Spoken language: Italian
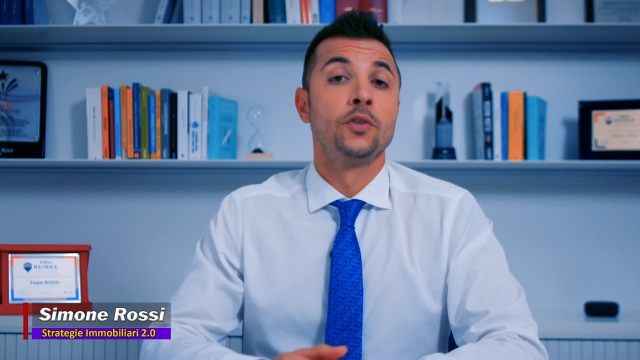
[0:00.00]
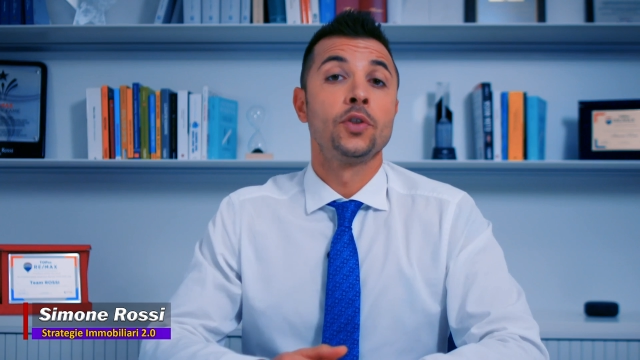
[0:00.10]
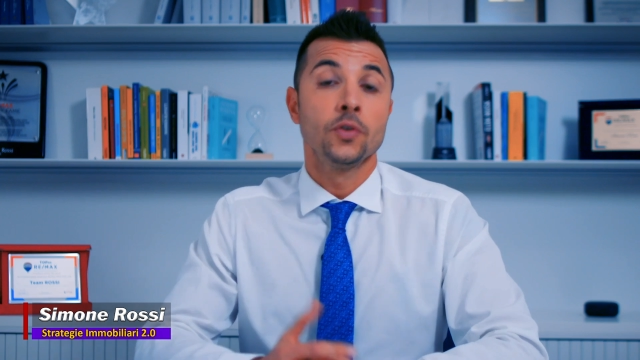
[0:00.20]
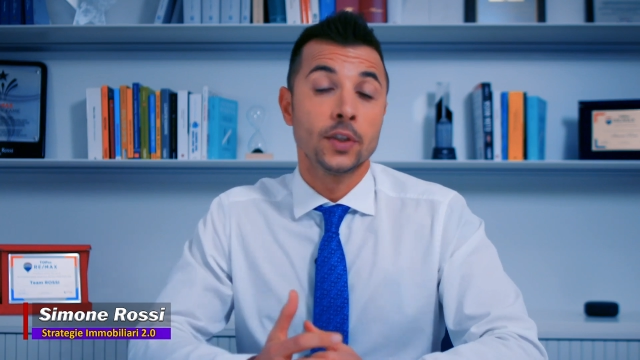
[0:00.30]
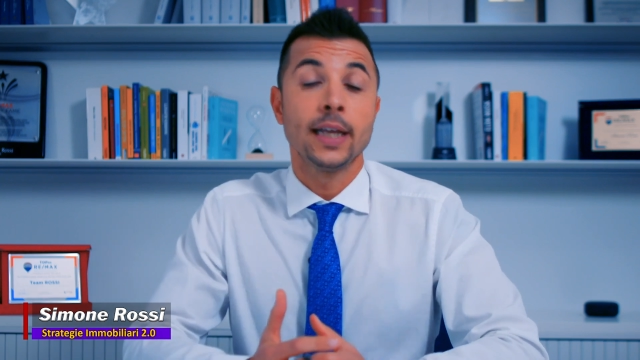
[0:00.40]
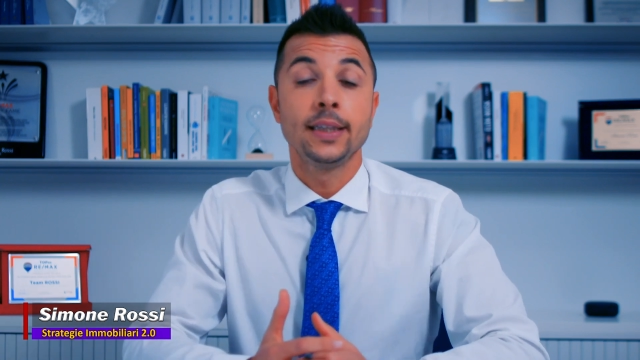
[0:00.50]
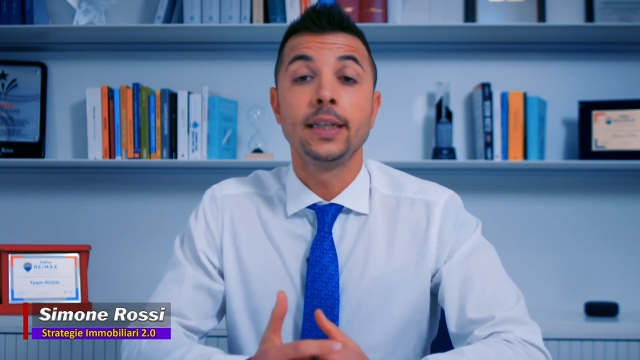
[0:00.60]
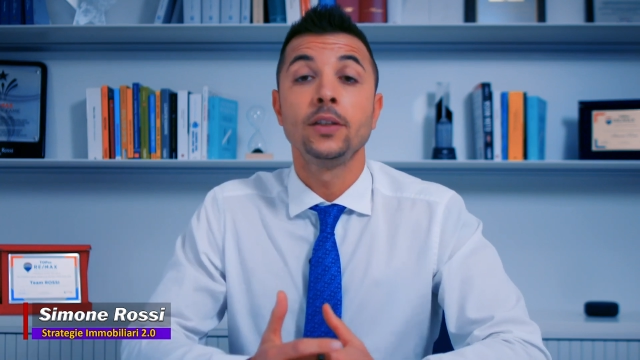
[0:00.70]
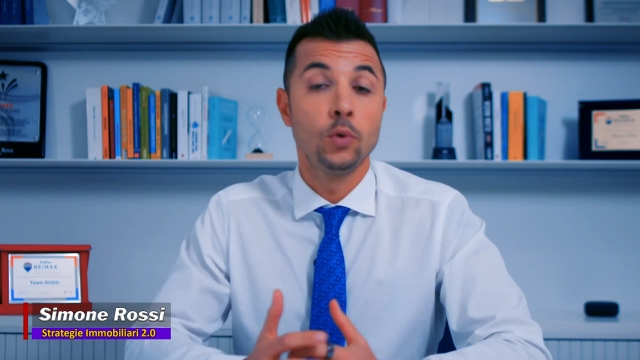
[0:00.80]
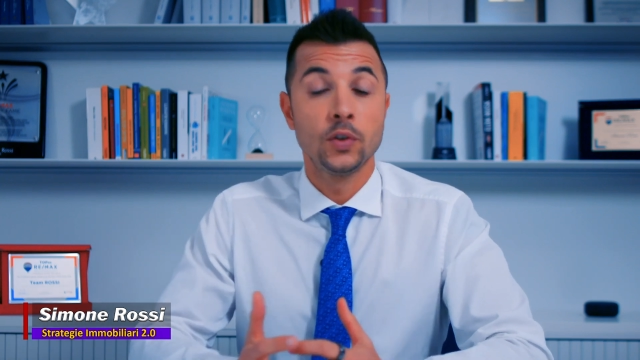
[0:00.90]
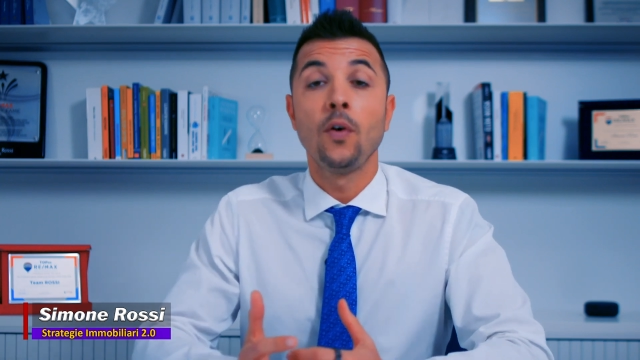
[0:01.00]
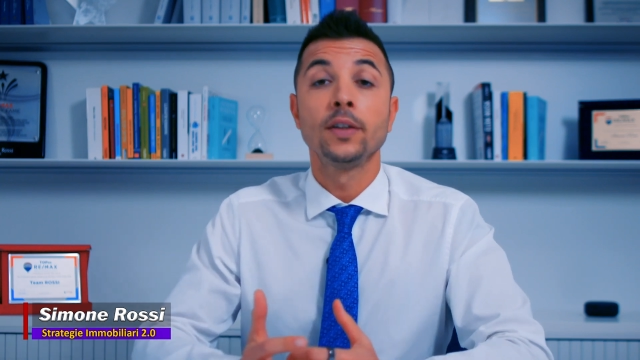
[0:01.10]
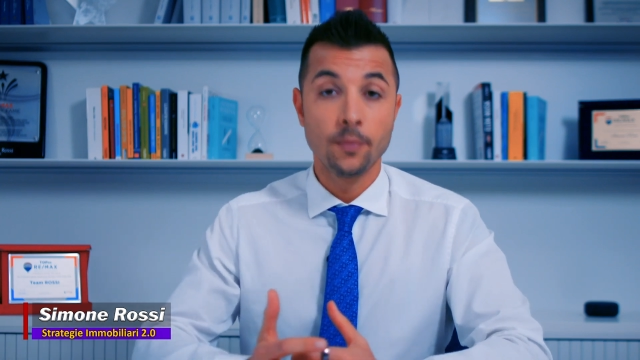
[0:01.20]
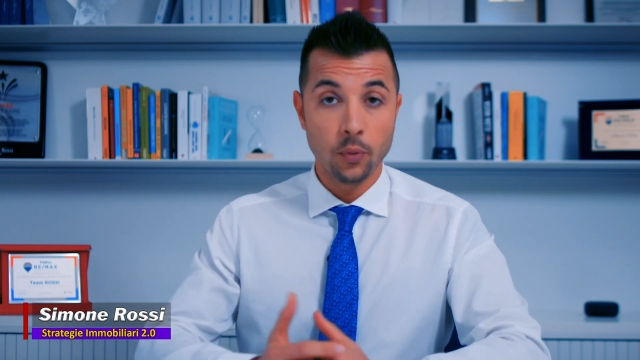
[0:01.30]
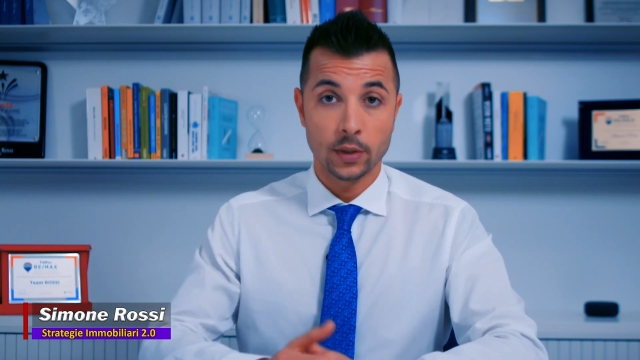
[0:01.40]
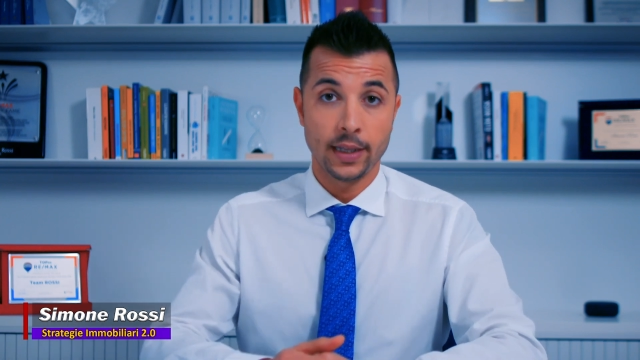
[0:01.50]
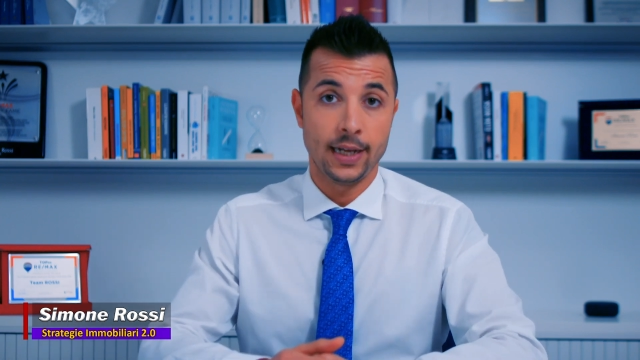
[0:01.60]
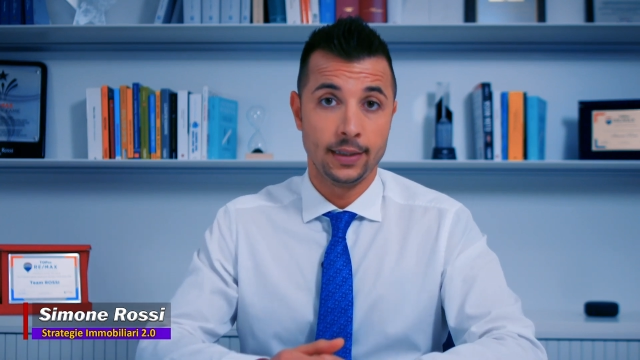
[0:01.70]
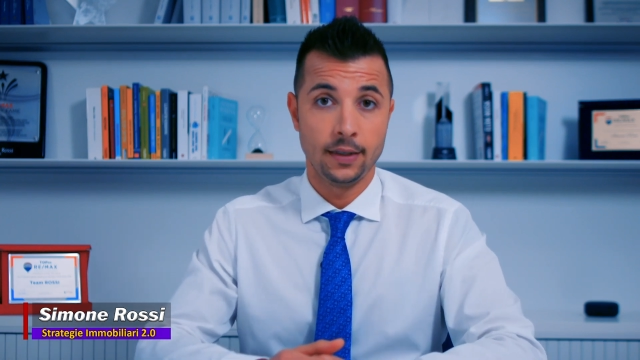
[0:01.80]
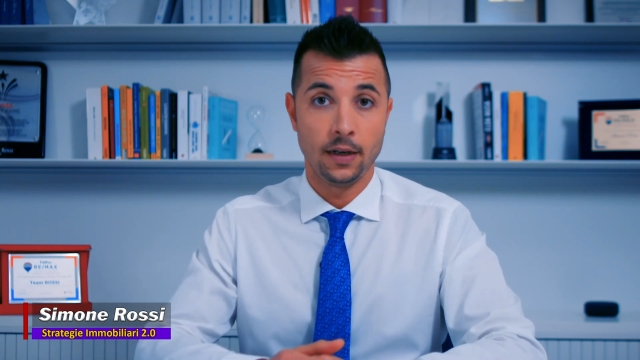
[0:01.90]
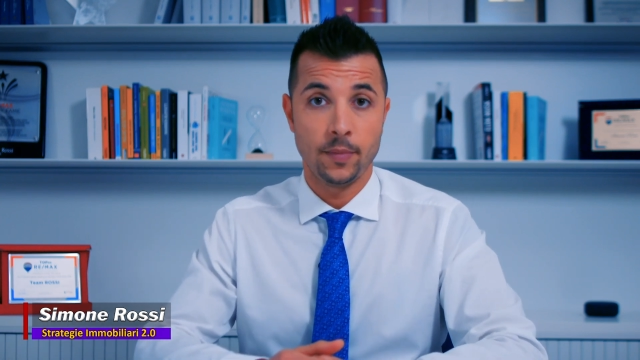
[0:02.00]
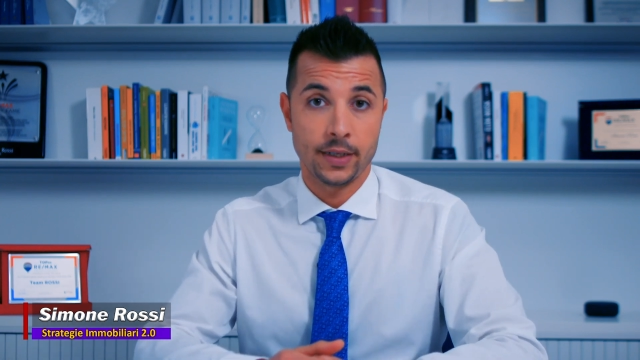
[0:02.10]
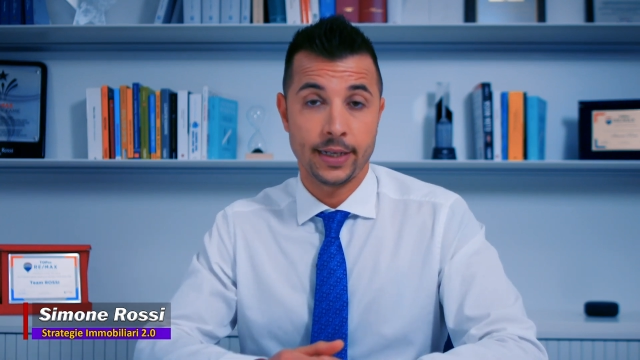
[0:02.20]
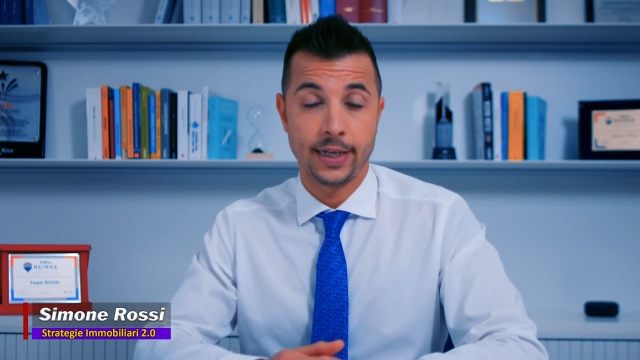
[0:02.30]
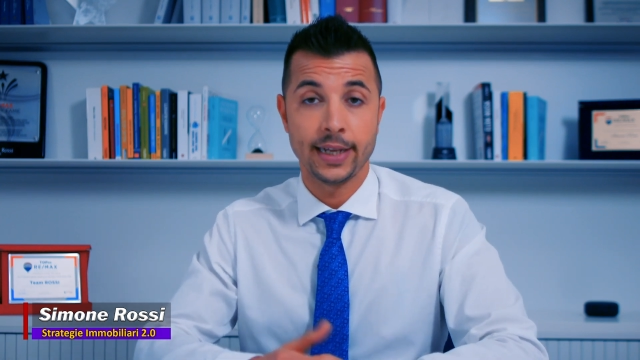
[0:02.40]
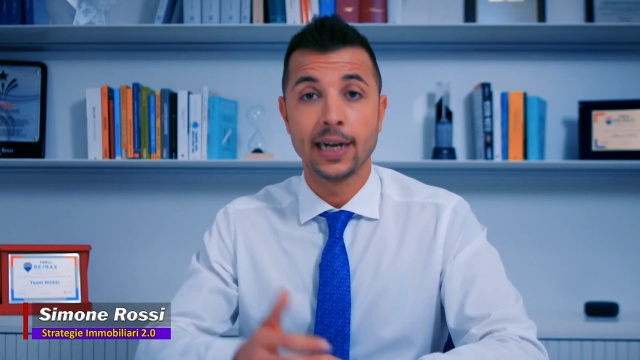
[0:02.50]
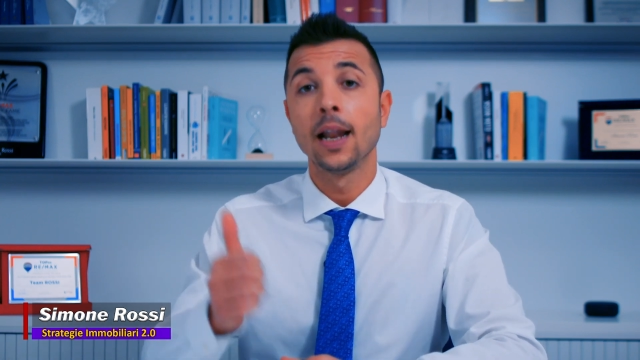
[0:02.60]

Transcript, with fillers: Ci sono state due svolte importanti nella mia carriera.